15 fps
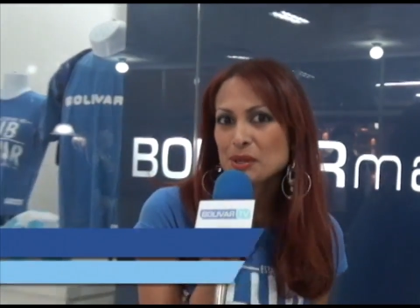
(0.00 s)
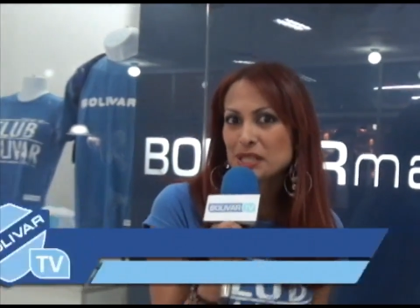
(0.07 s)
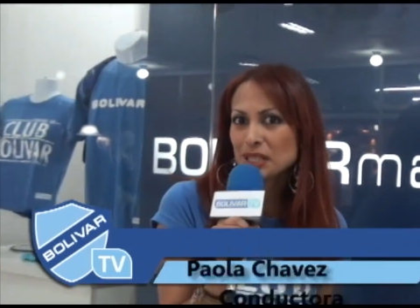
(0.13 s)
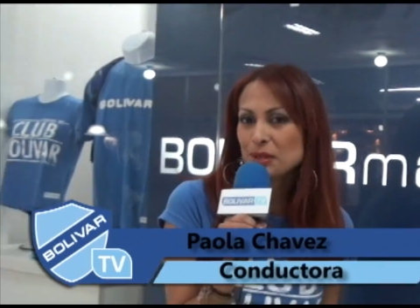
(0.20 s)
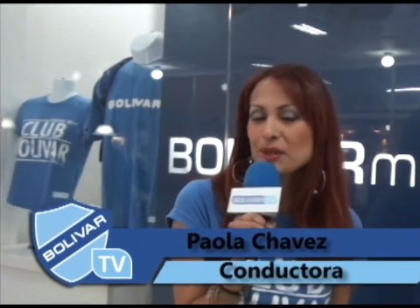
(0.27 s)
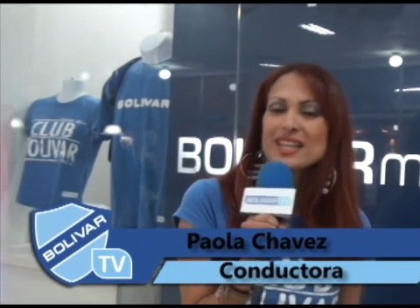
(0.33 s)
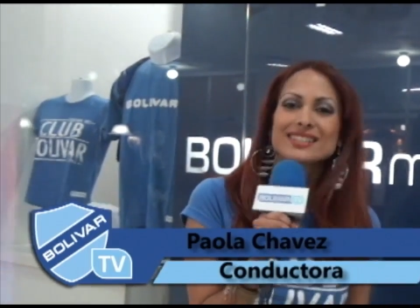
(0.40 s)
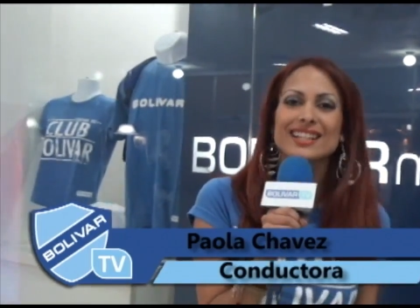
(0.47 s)

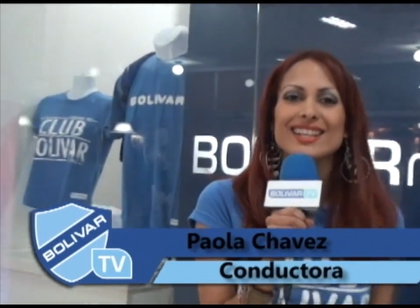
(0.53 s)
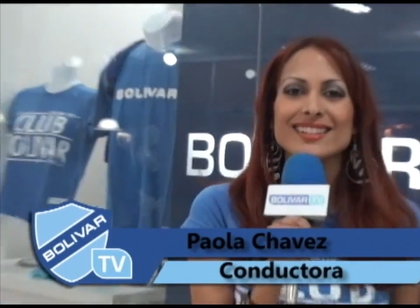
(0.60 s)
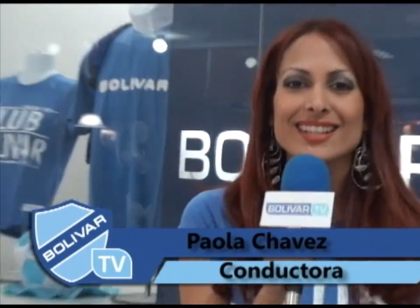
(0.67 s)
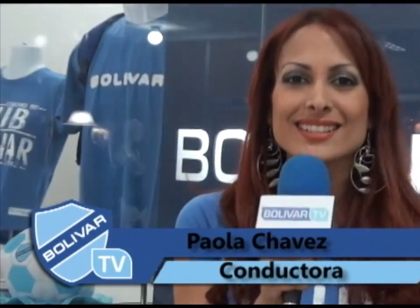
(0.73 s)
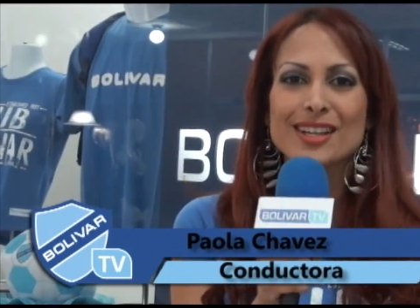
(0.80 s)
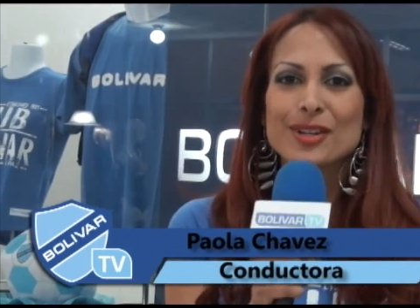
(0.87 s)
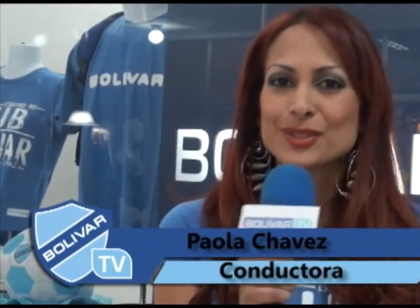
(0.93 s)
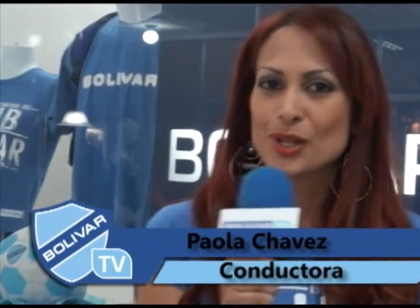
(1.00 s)
están
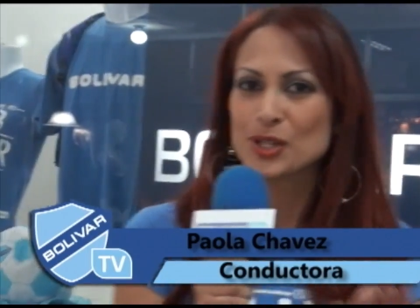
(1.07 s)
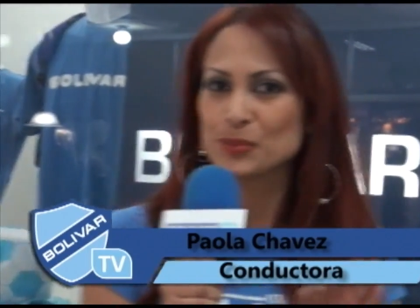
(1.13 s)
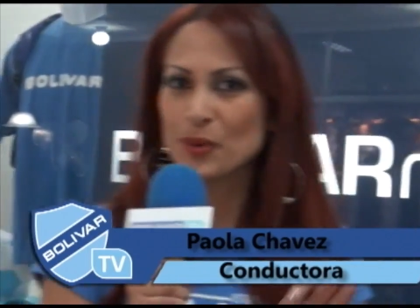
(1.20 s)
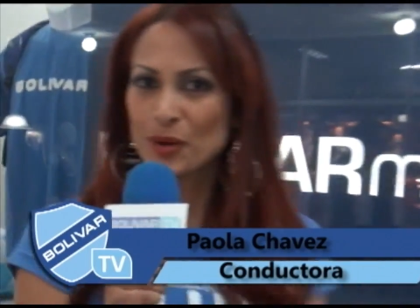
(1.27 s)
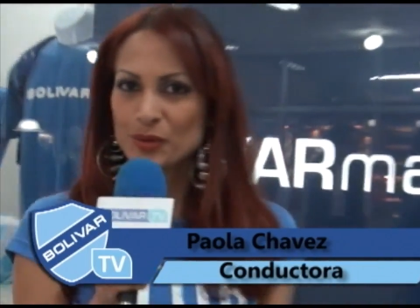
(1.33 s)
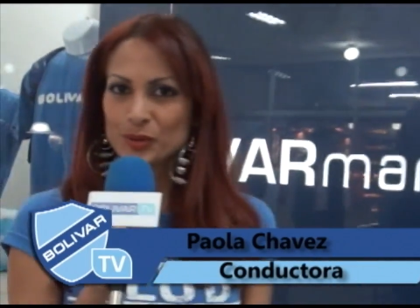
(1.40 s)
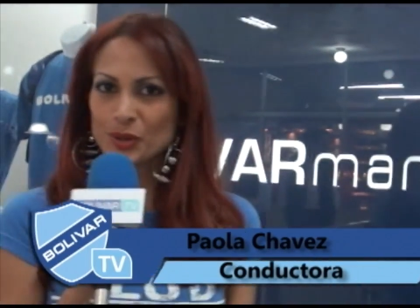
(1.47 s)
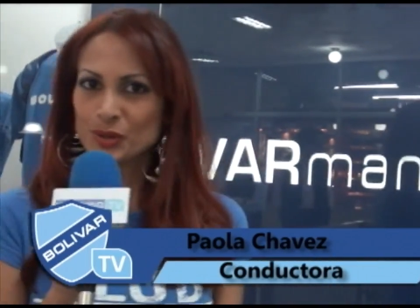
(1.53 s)
interesados en los
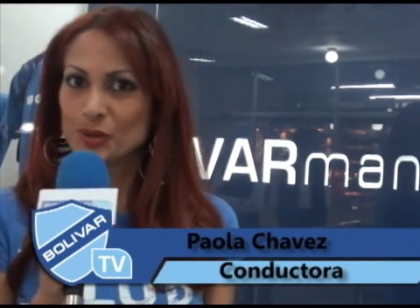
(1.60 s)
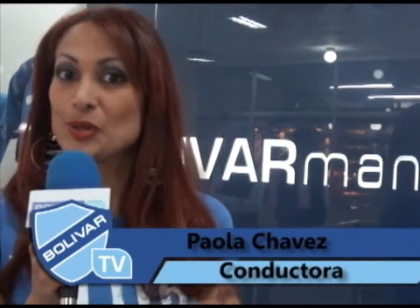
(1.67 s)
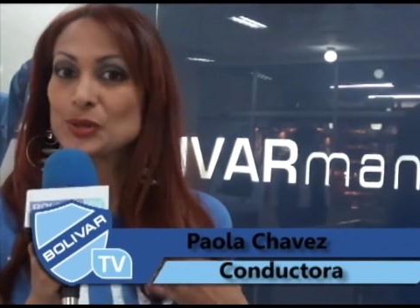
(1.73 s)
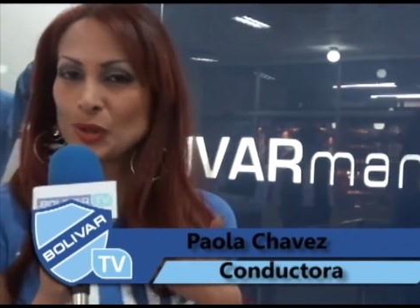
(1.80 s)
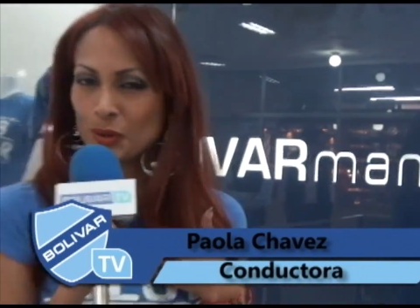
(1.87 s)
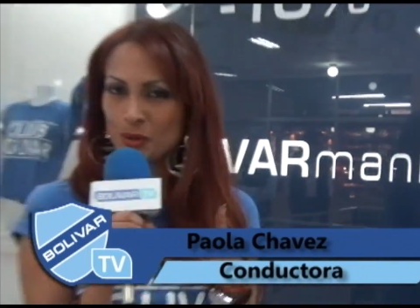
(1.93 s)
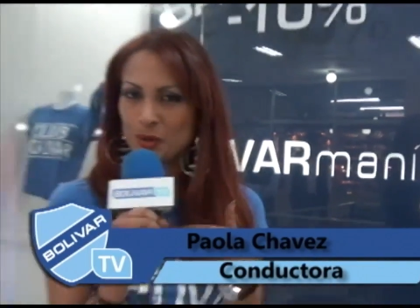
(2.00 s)
productos de nuestro